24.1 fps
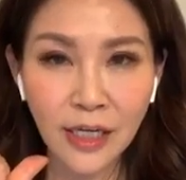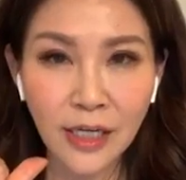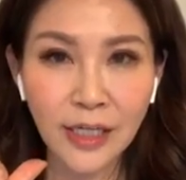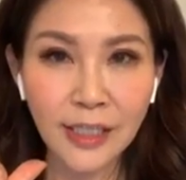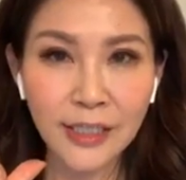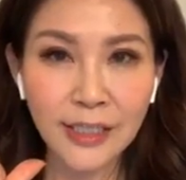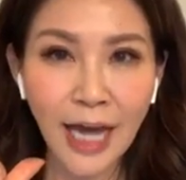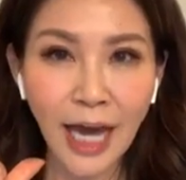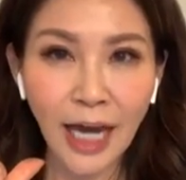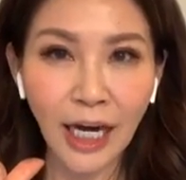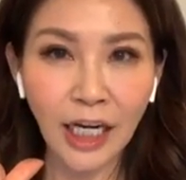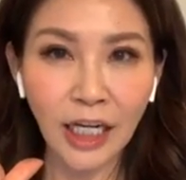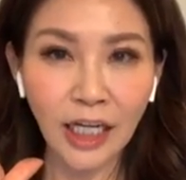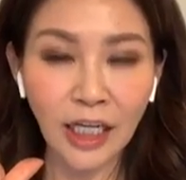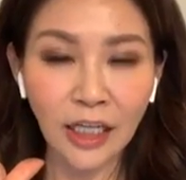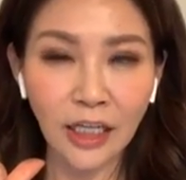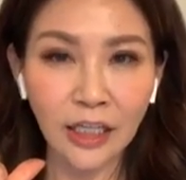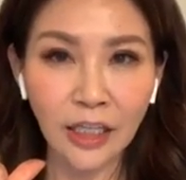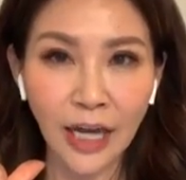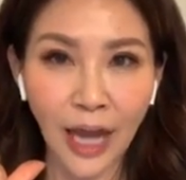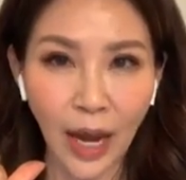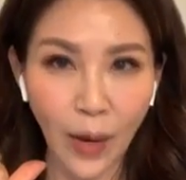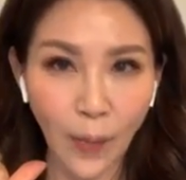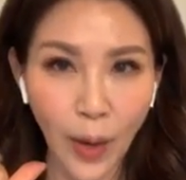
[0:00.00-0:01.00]
下
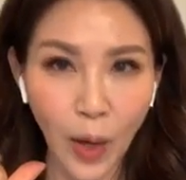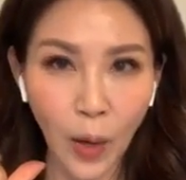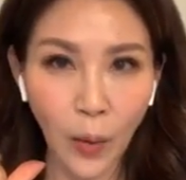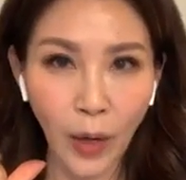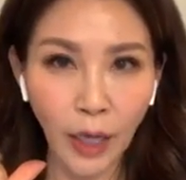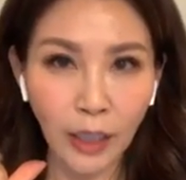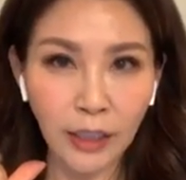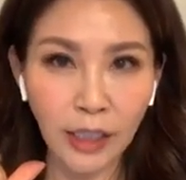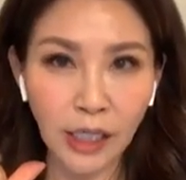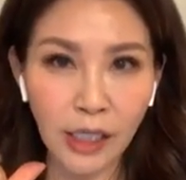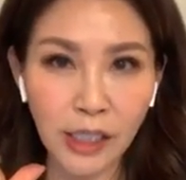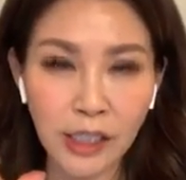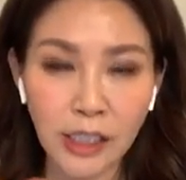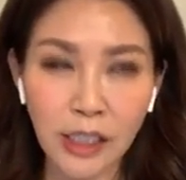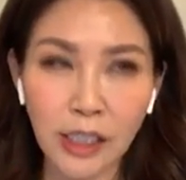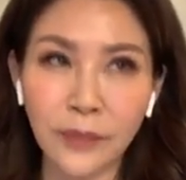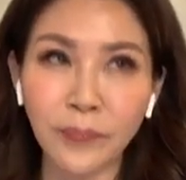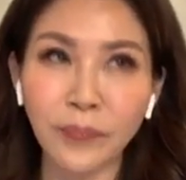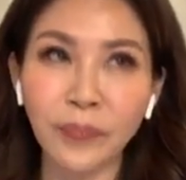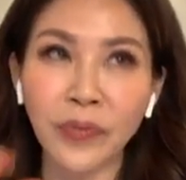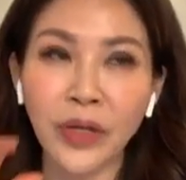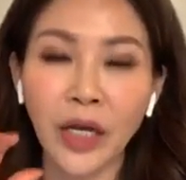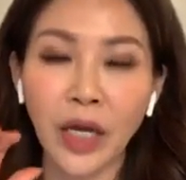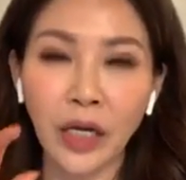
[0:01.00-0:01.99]
了两万块定
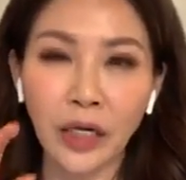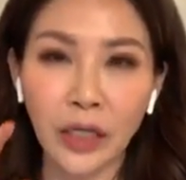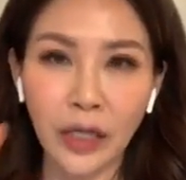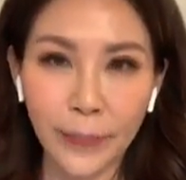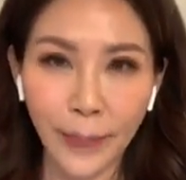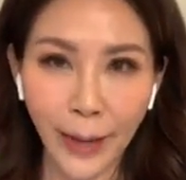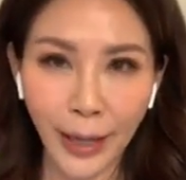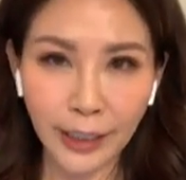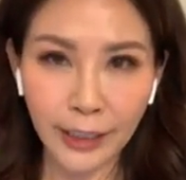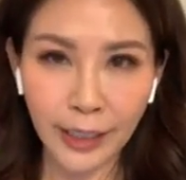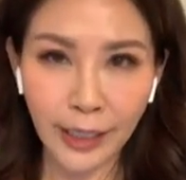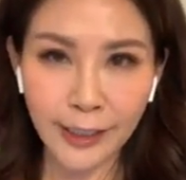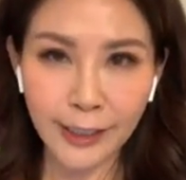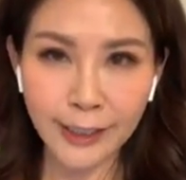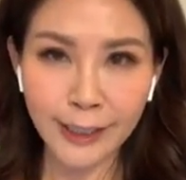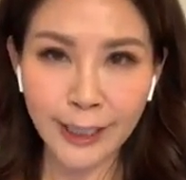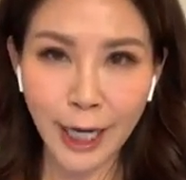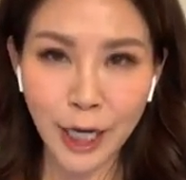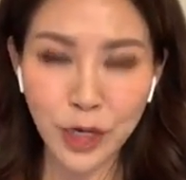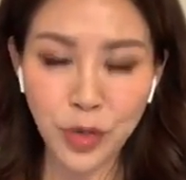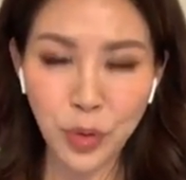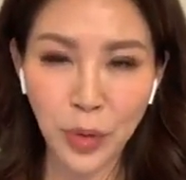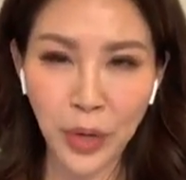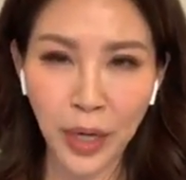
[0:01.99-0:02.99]
金，礼拜天
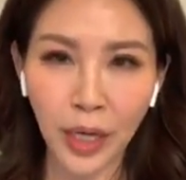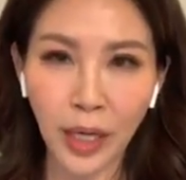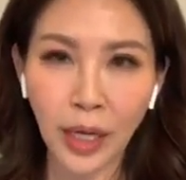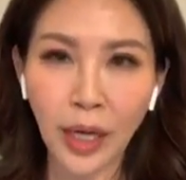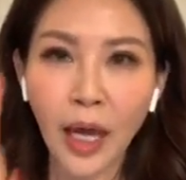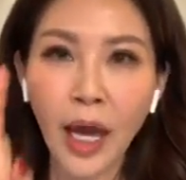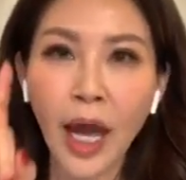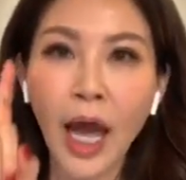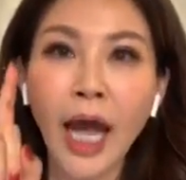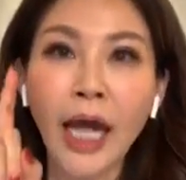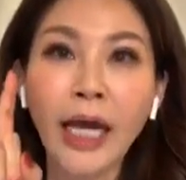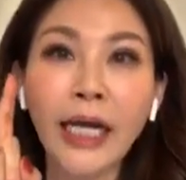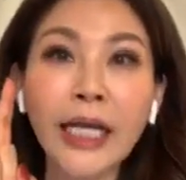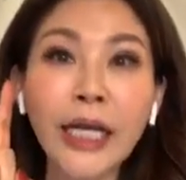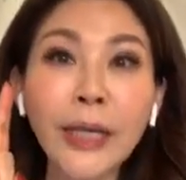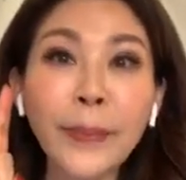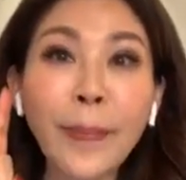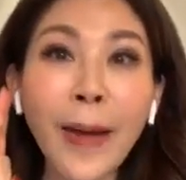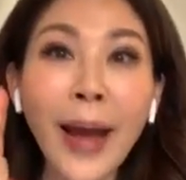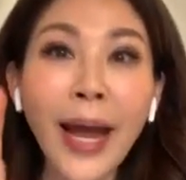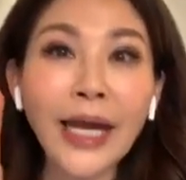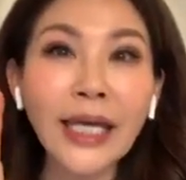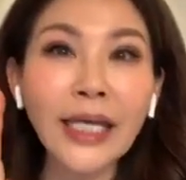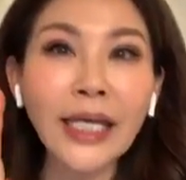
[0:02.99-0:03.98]
签约，礼
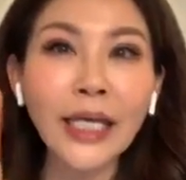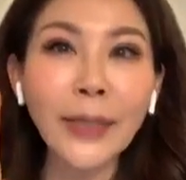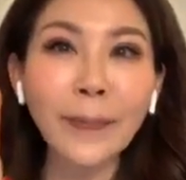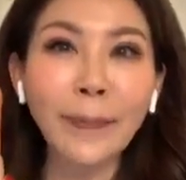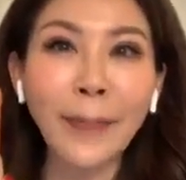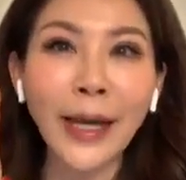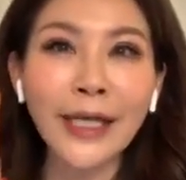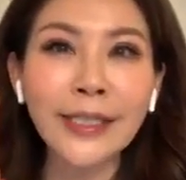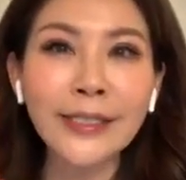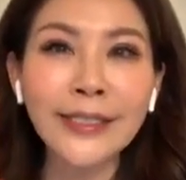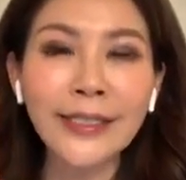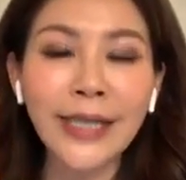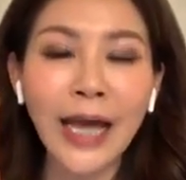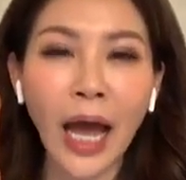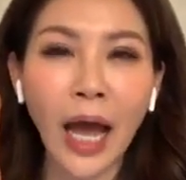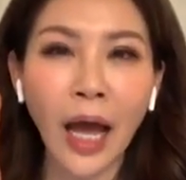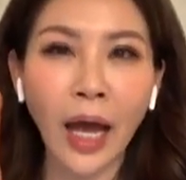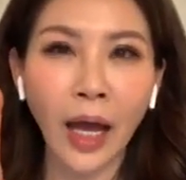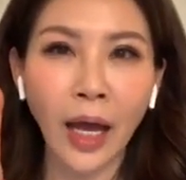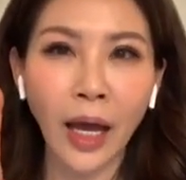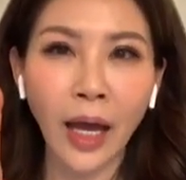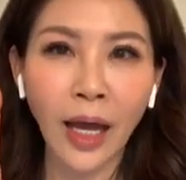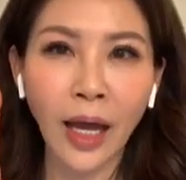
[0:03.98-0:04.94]
拜一搬家。